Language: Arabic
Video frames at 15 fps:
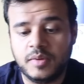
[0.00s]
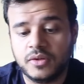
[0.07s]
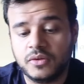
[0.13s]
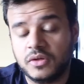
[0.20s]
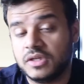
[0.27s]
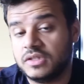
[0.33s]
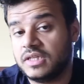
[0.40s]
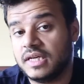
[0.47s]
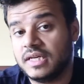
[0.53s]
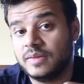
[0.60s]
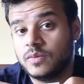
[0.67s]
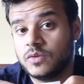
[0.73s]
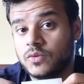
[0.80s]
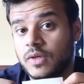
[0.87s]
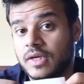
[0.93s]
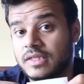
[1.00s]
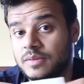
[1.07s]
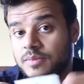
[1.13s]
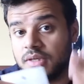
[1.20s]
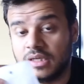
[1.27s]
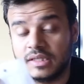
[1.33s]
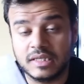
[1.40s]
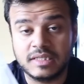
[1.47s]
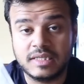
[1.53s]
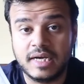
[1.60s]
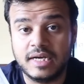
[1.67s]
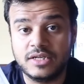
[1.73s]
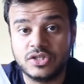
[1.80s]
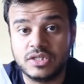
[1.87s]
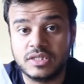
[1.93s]
برضه انك تركب السوال اللي تبيه عندك
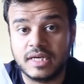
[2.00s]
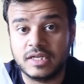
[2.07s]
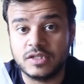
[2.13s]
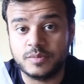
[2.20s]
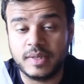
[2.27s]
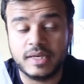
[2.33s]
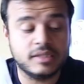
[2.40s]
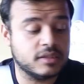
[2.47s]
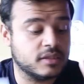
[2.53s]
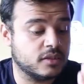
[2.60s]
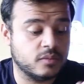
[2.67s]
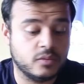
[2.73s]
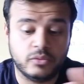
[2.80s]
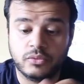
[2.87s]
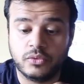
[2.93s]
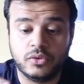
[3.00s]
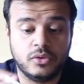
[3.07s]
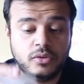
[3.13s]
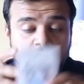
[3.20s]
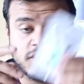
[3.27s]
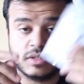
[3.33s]
ساعه جلد عجبتك موضوع